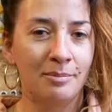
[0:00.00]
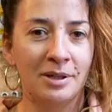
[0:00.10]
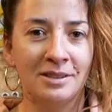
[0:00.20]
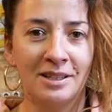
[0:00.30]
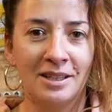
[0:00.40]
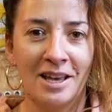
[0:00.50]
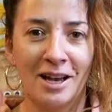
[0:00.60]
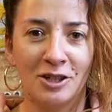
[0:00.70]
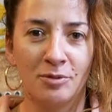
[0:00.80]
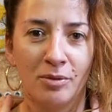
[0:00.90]
będę
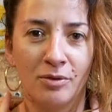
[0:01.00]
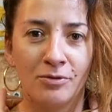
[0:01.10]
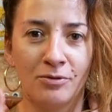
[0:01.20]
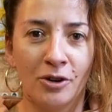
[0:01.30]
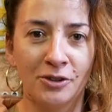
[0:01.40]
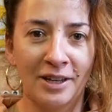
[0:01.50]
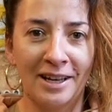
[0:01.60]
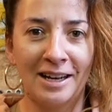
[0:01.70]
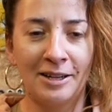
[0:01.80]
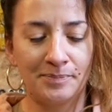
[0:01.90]
jechać po
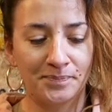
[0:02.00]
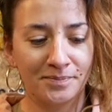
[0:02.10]
fotel.